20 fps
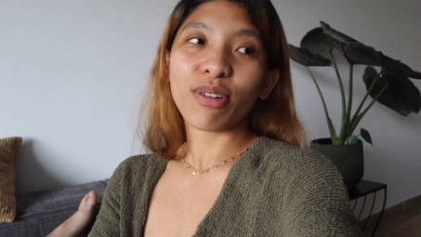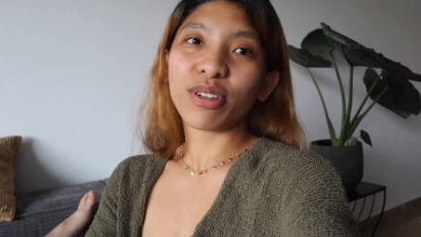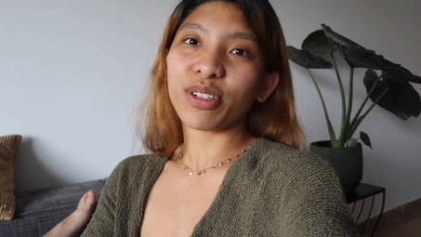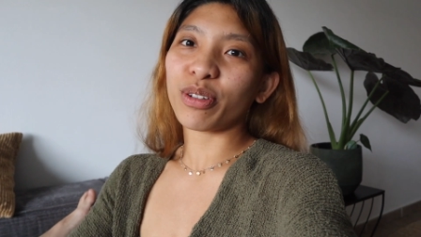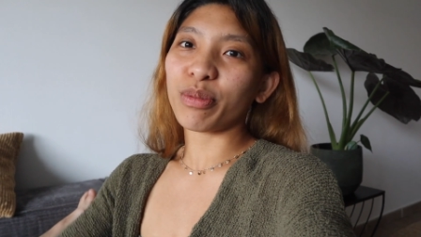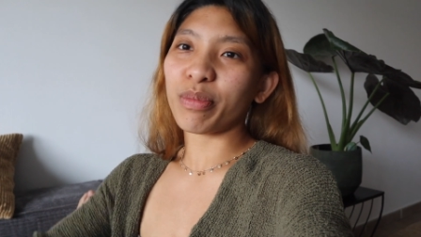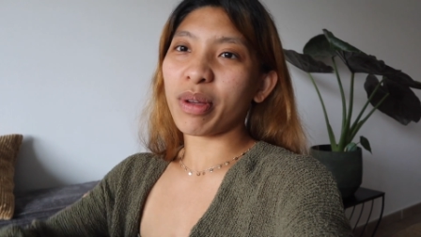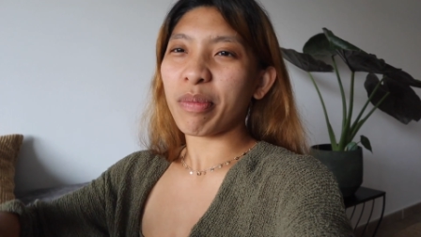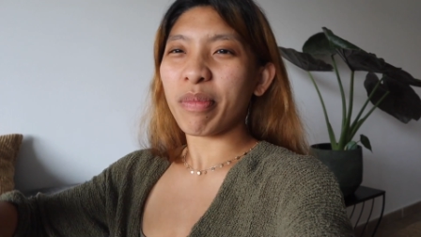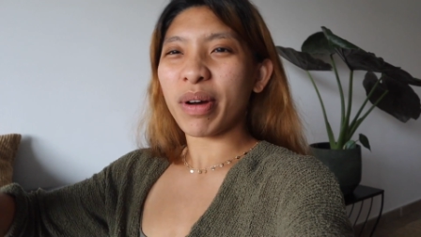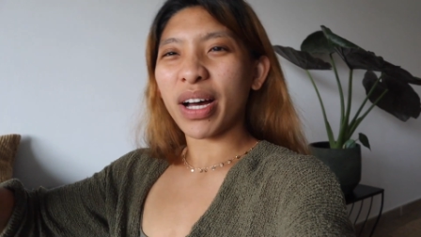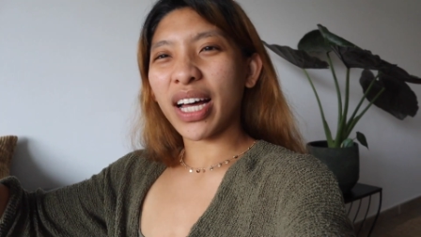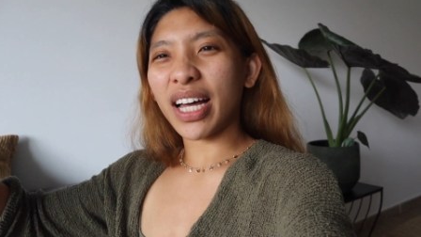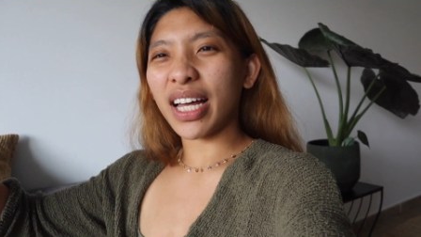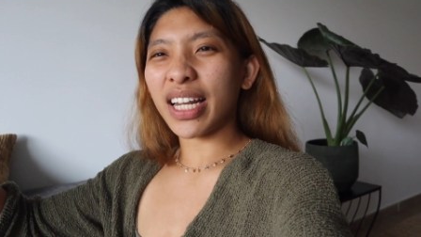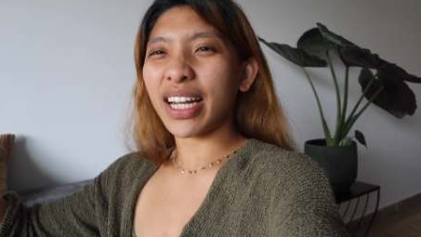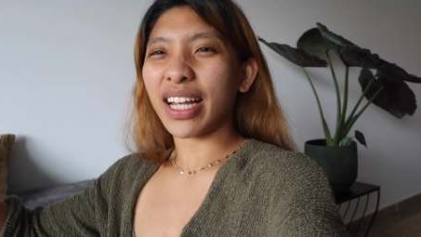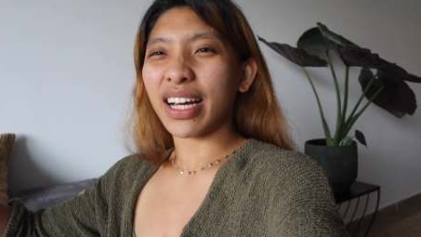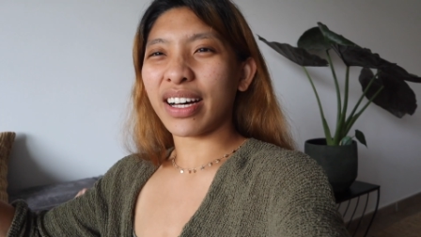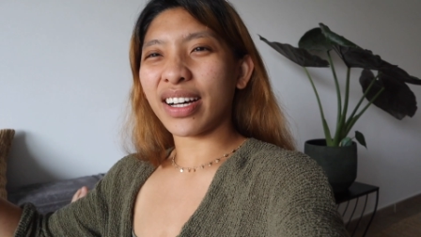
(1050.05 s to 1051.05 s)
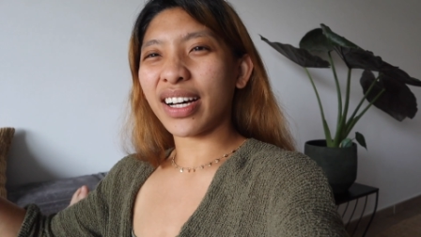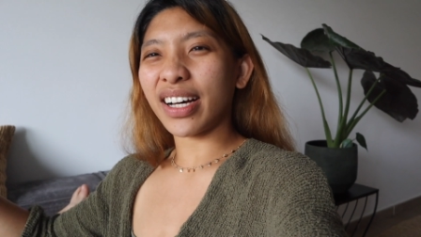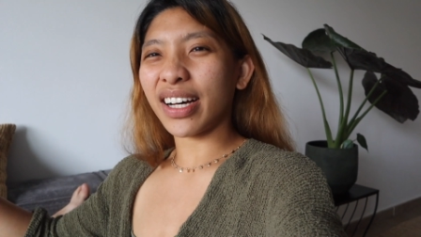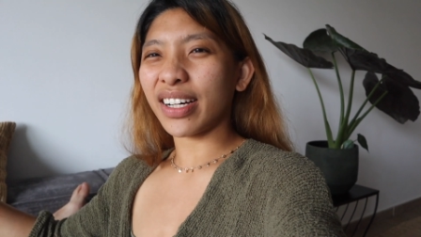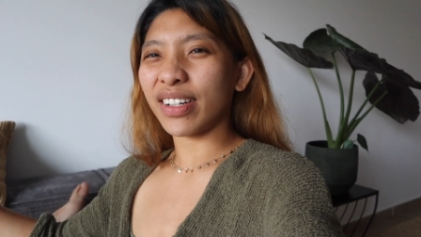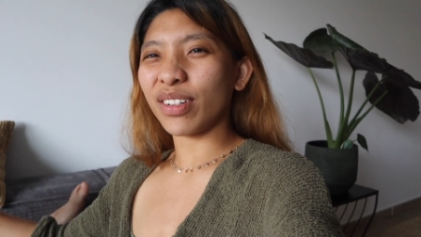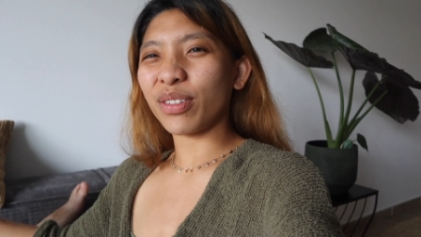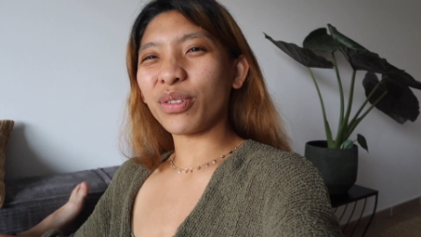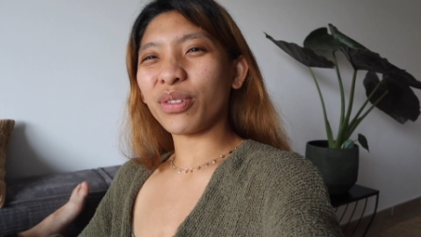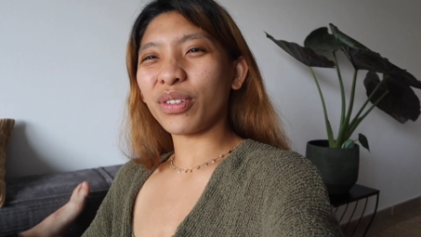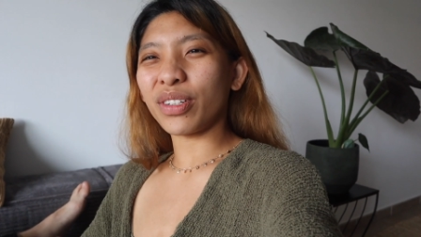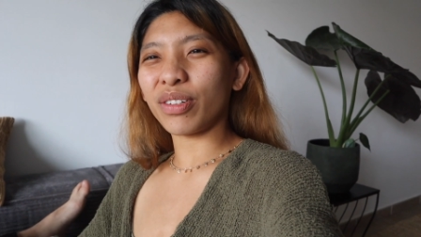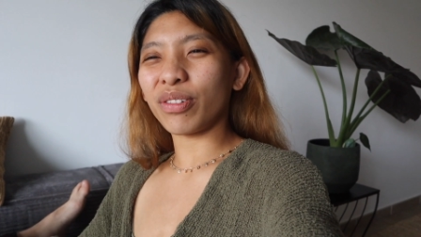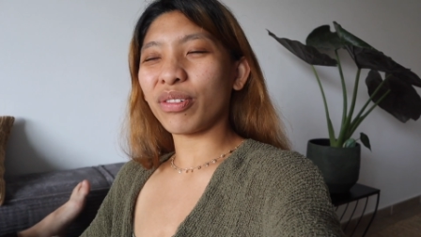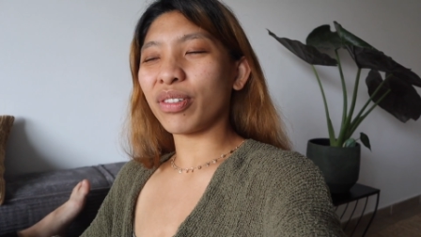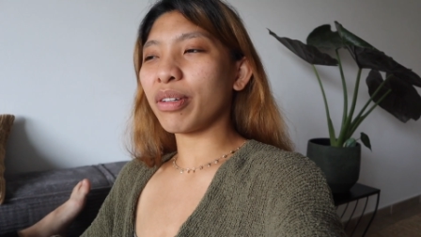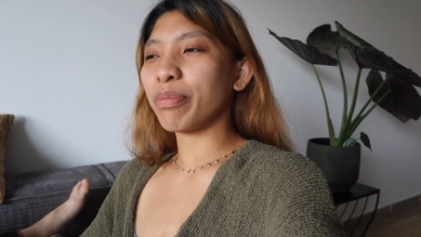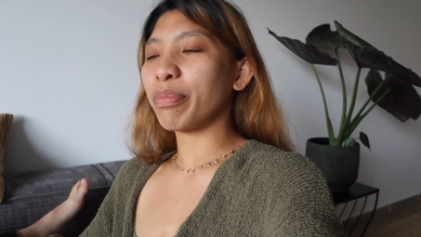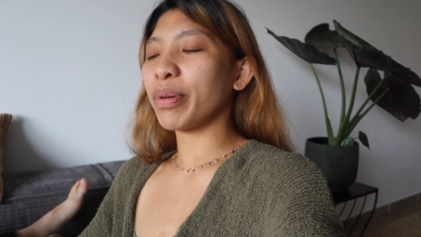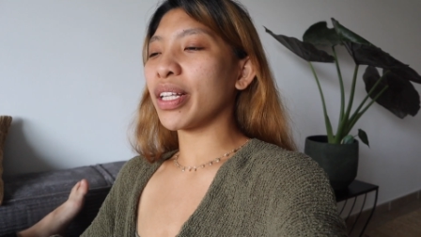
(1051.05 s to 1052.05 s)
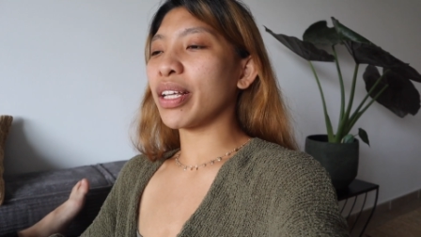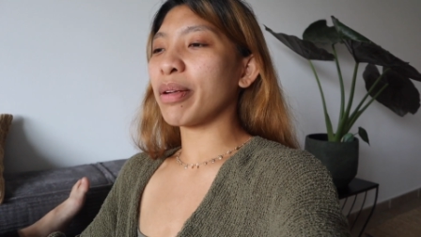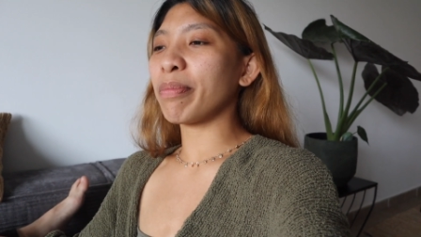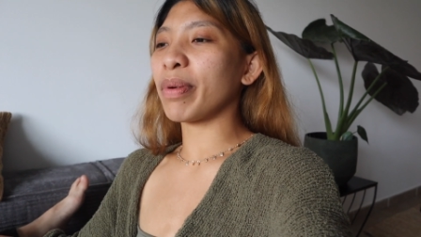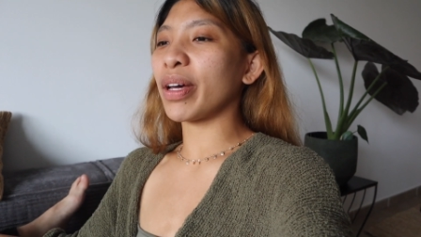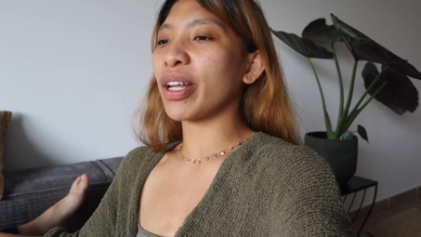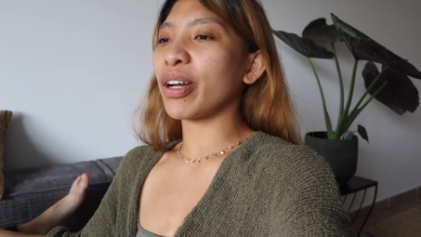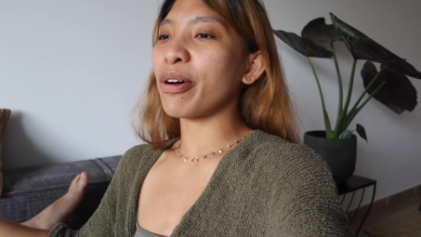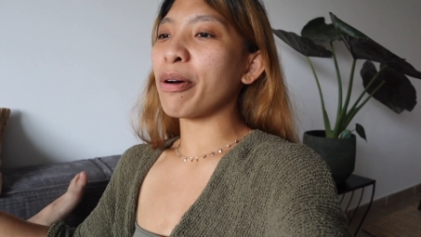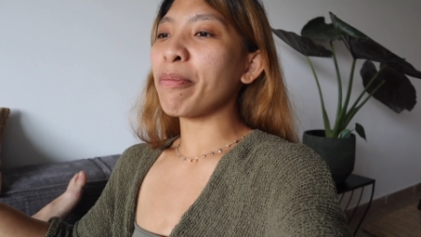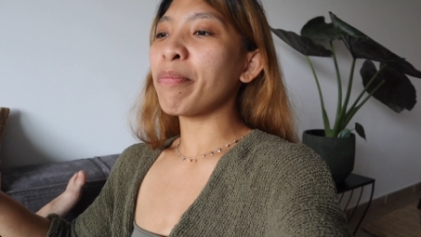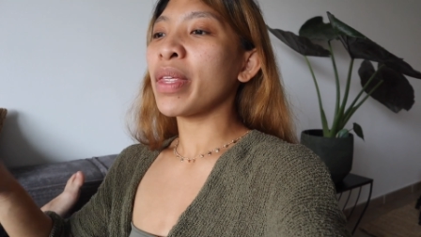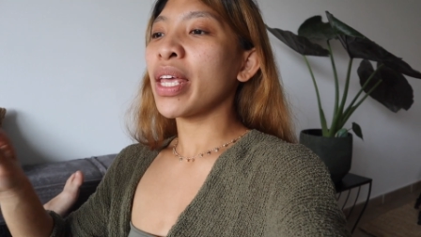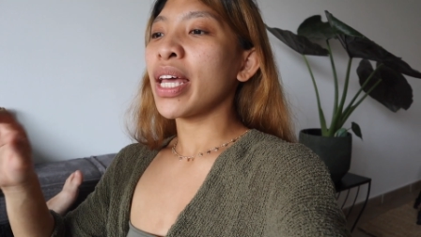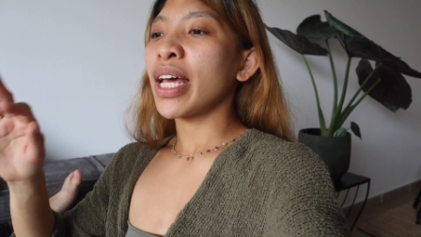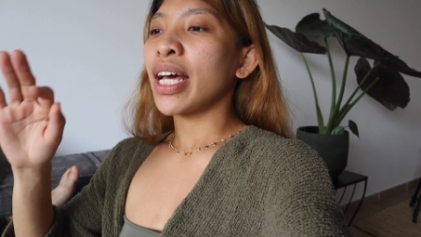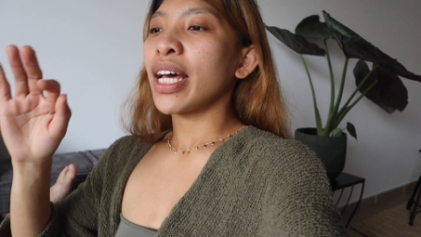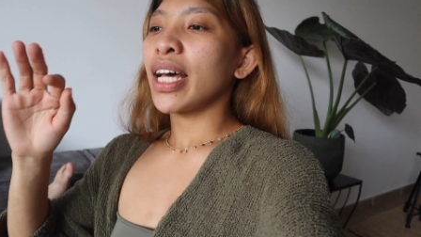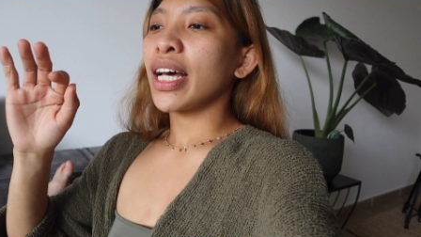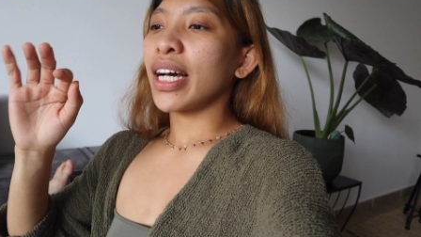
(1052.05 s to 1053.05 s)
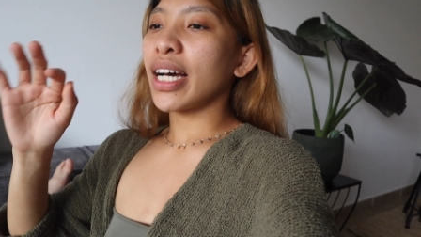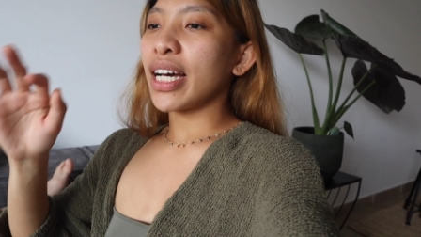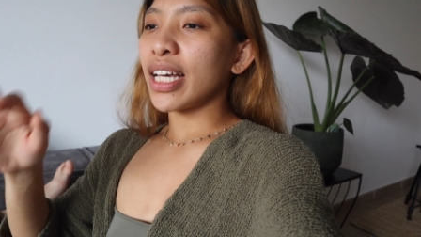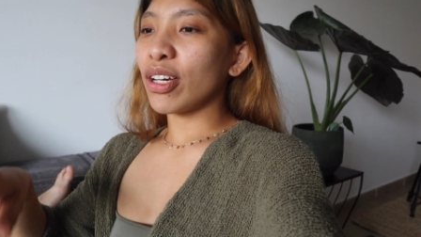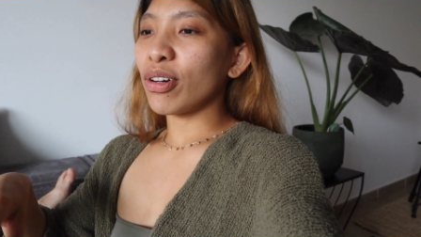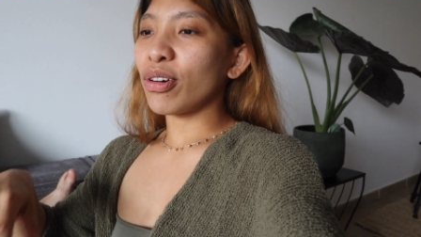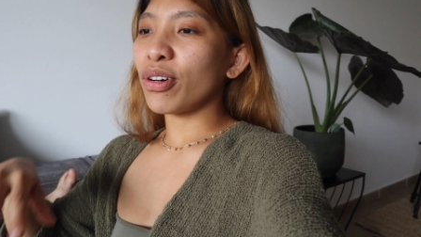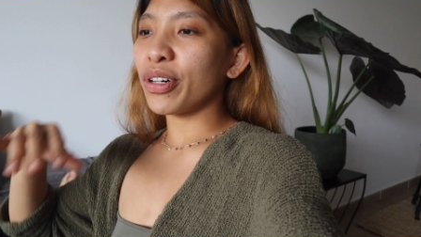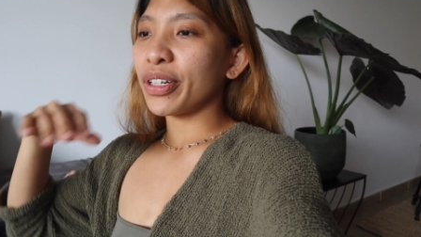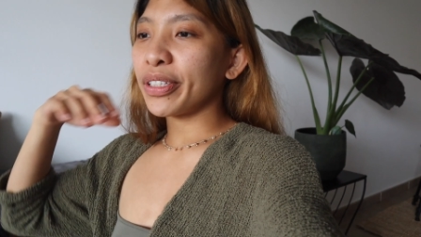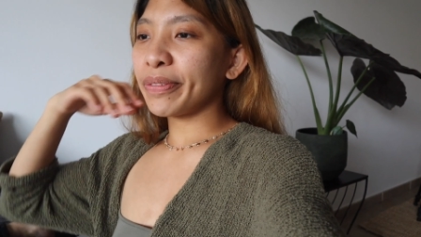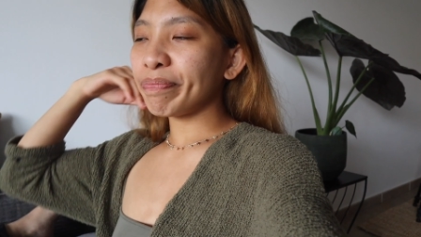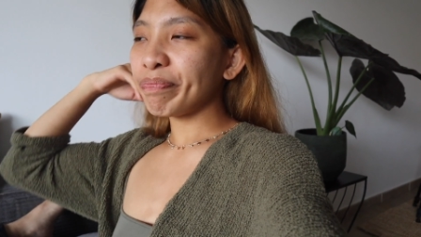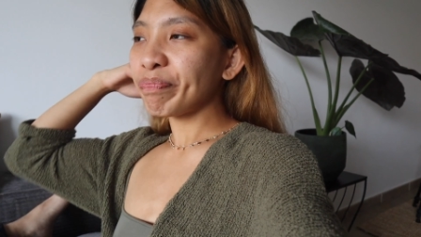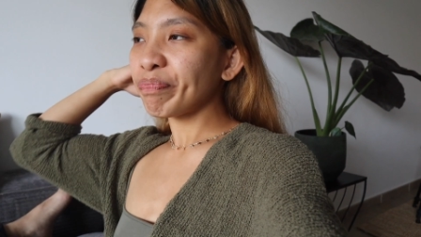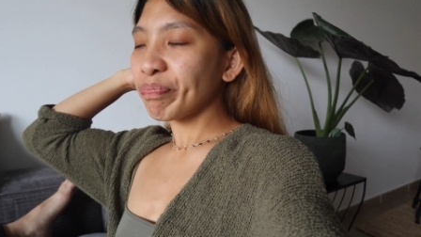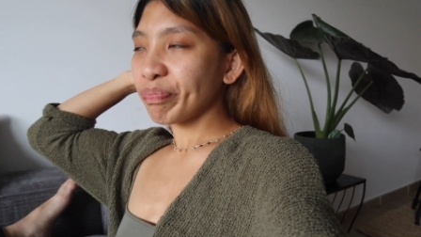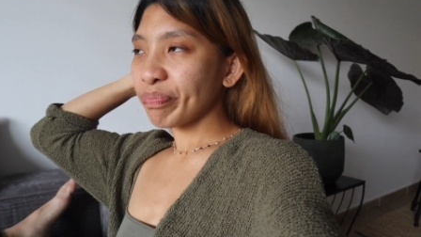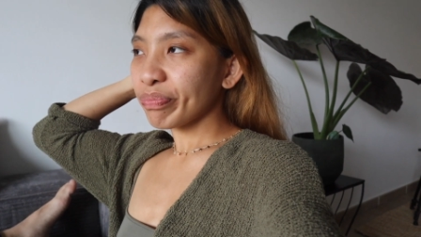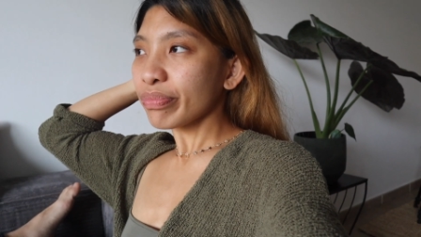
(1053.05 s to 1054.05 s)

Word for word: Although may mga na huli huli pa din pero ngayon